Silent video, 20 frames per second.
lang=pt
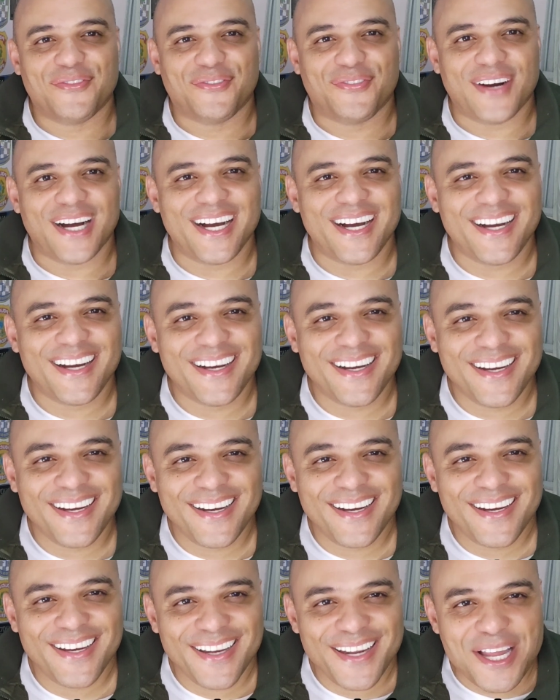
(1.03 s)

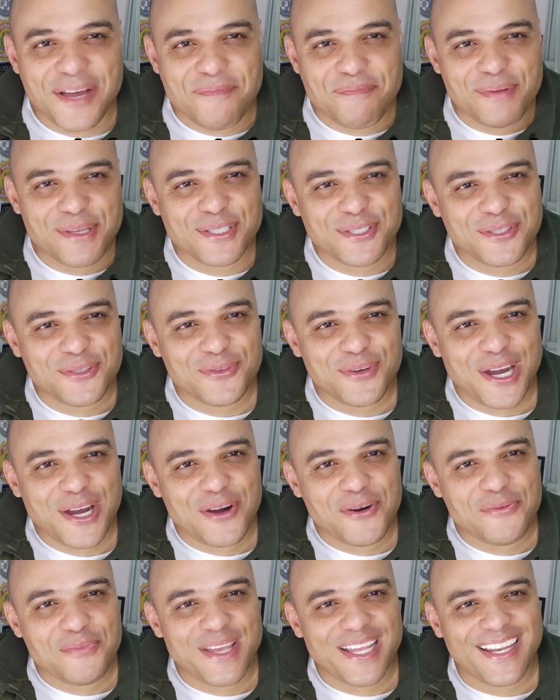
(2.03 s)
Fala
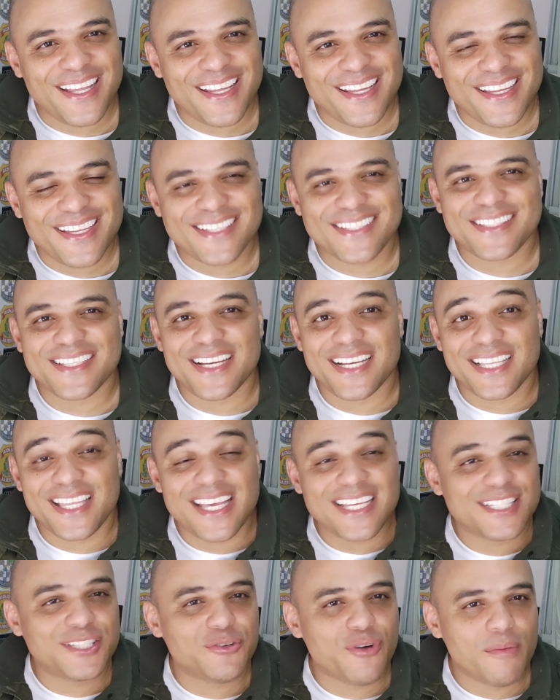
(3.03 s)
pessoal, beleza?
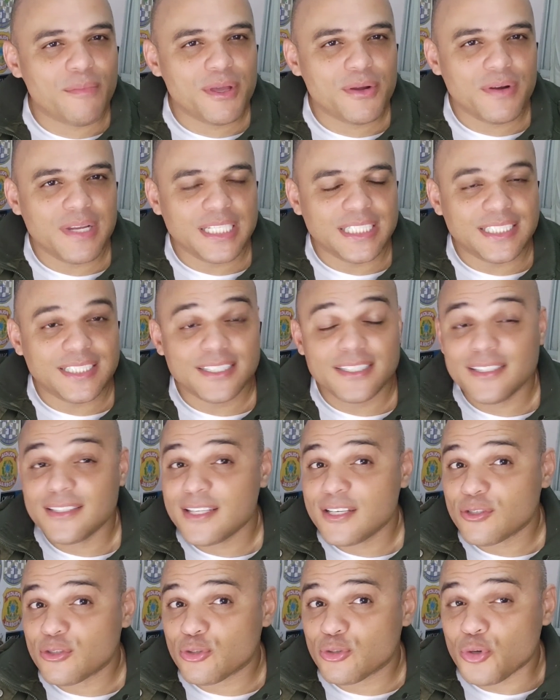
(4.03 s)
Aqui é seu amigo
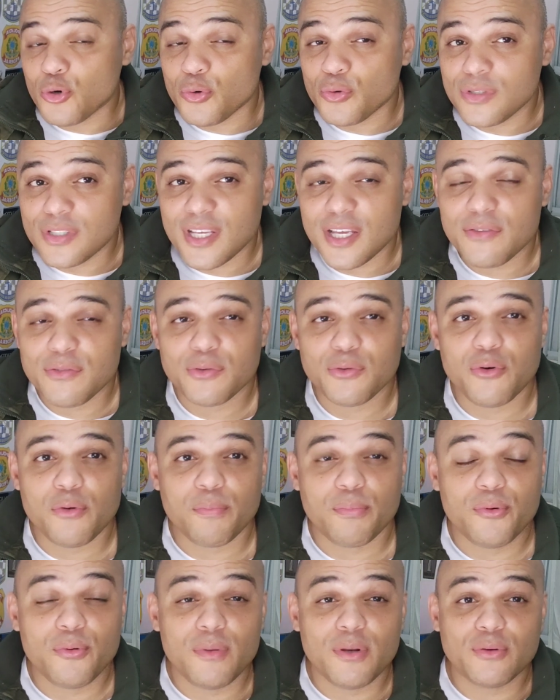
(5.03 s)
Alexandre, sou servidor
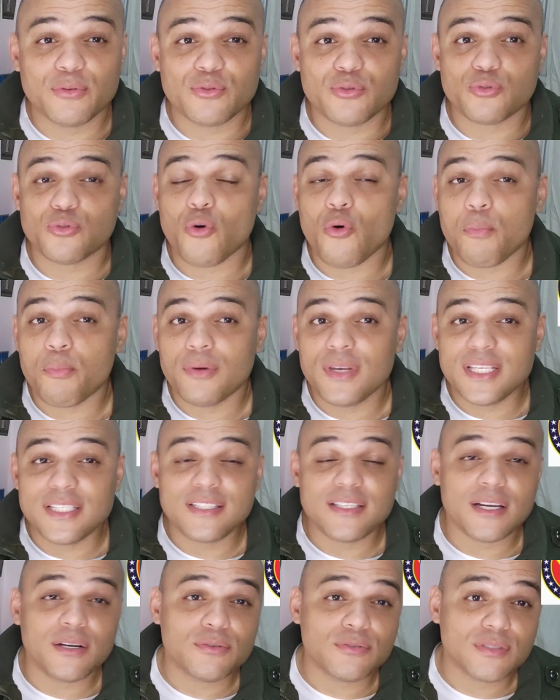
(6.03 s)
público, sou
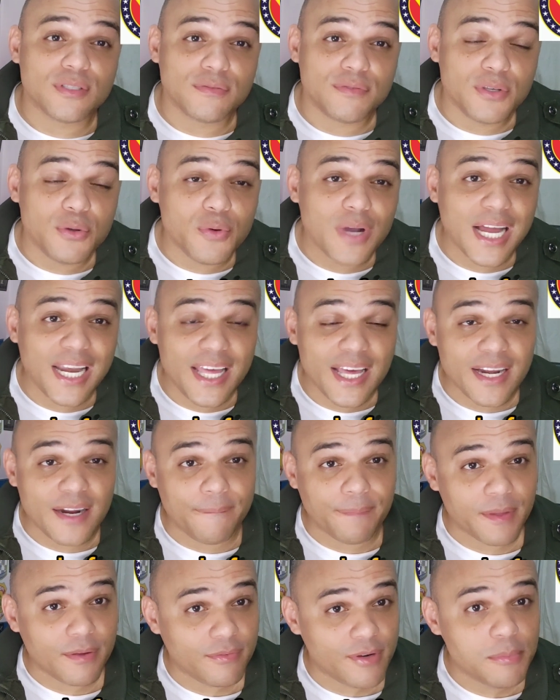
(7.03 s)
policial civil.
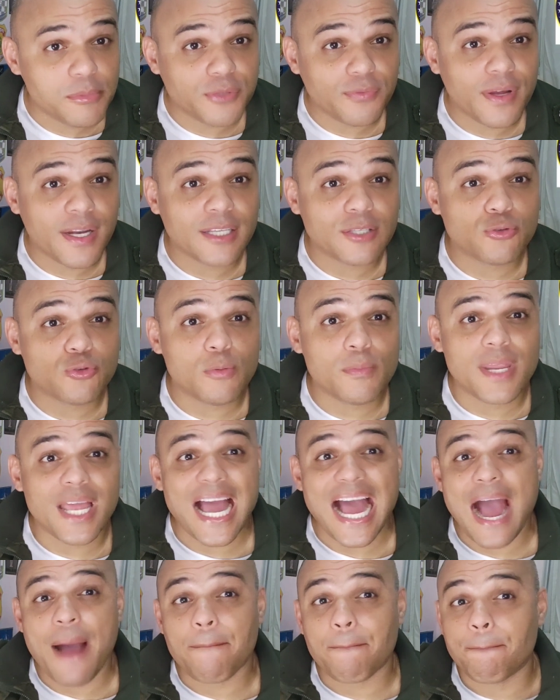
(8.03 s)
Galera, vamos falar
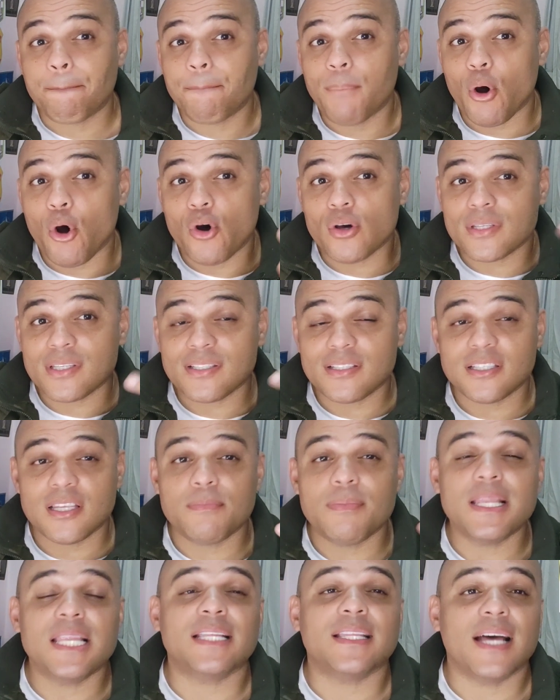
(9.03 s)
sobre a
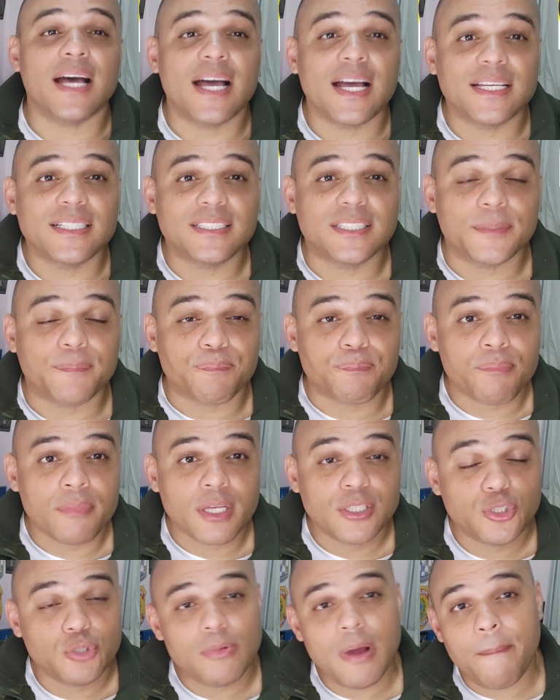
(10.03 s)
possibilidade
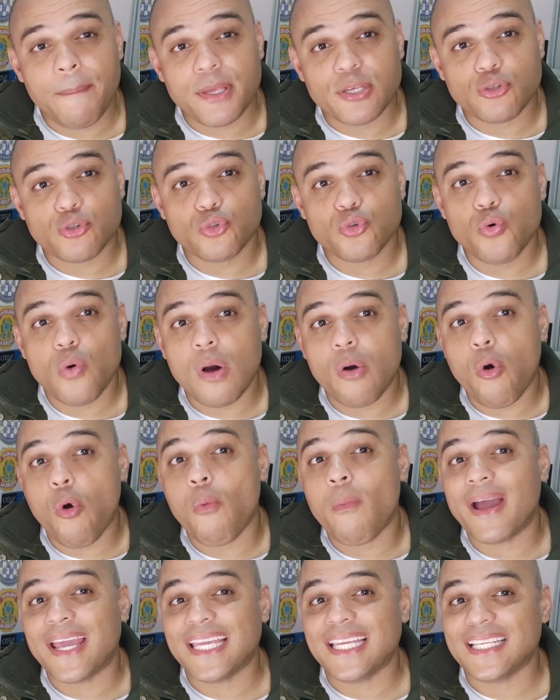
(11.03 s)
de uma pessoa com
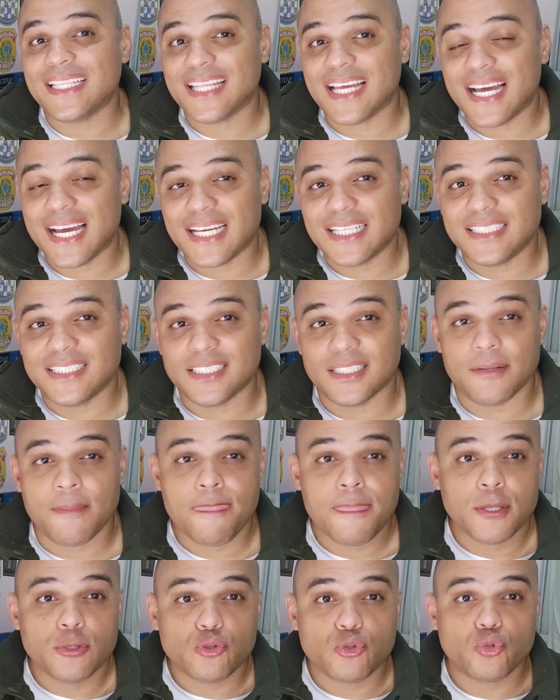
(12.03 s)
uma idade
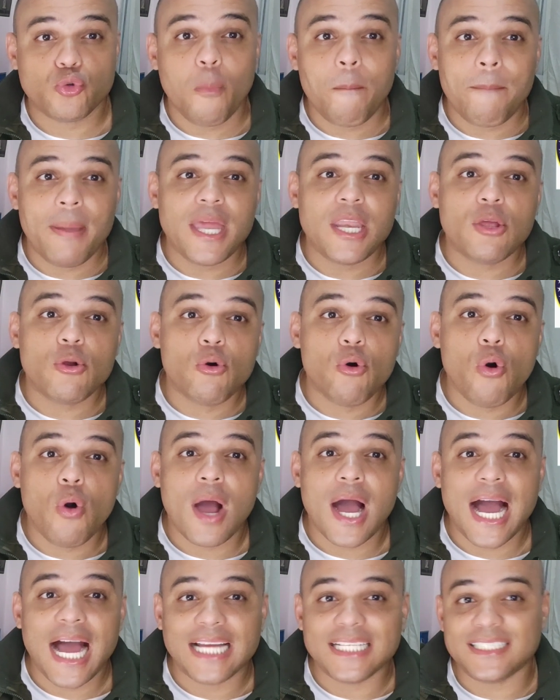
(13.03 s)

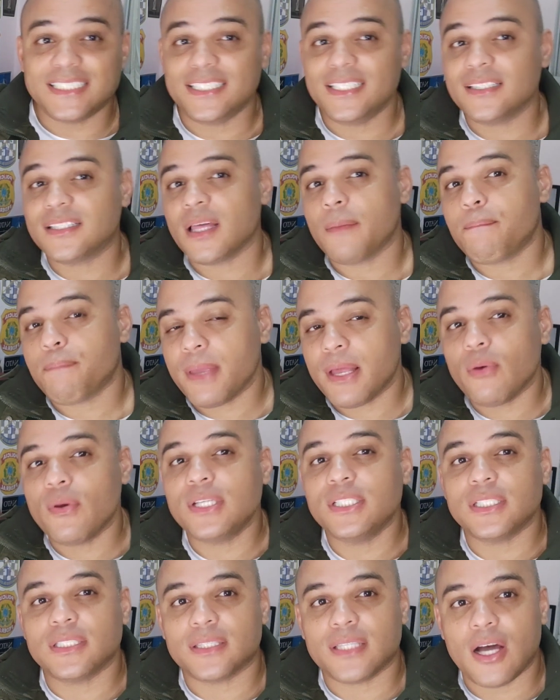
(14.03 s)
superior à dita
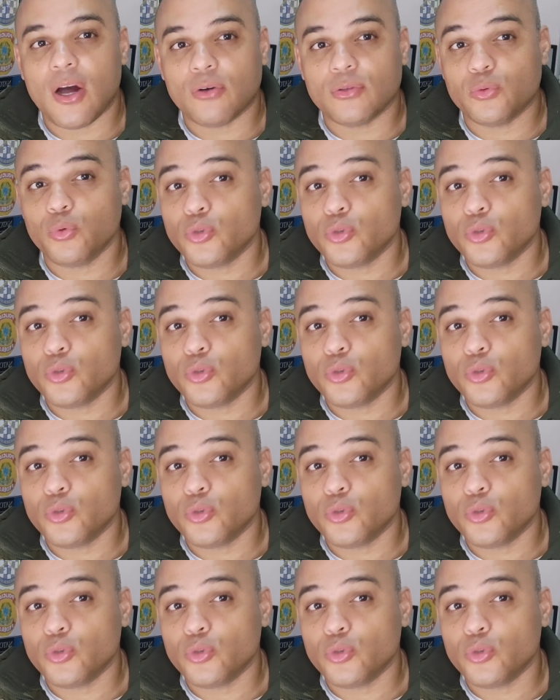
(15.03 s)
pelo edital